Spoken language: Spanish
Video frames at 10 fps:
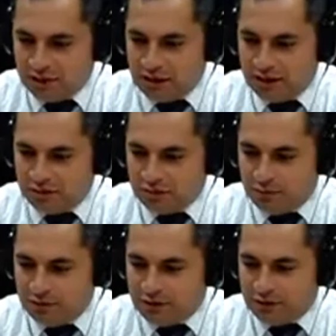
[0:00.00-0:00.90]

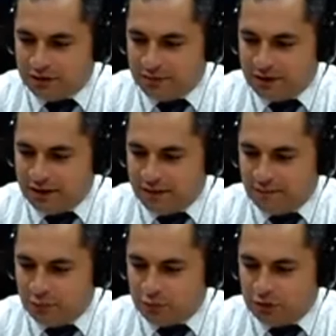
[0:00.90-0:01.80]
estuvimos hablando del tema del
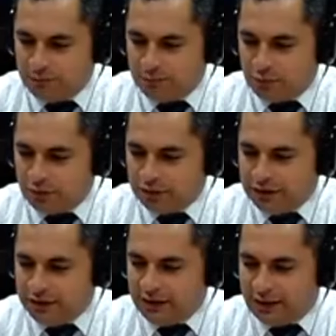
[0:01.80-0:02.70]
bautismo
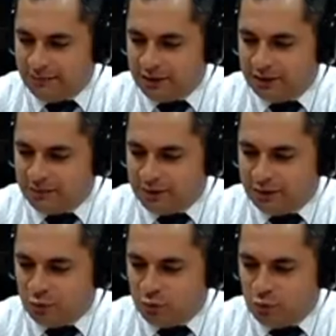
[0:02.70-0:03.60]
y, amado
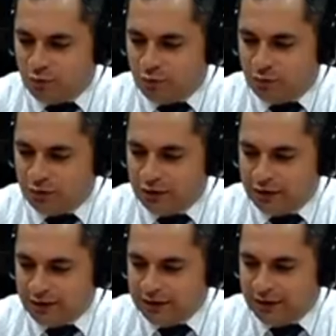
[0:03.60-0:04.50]
hermano, hubo
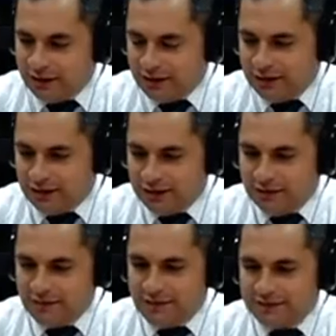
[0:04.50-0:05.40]

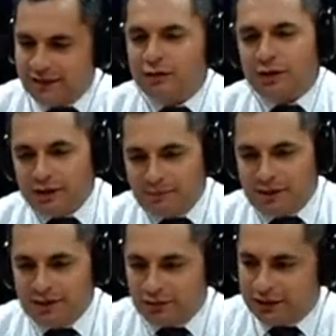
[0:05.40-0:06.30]
eh, bastantes
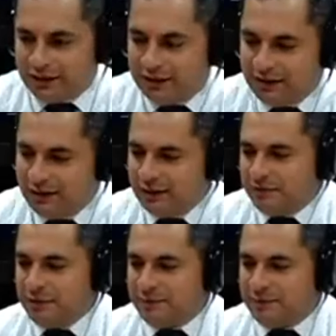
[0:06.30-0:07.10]
hermanos que me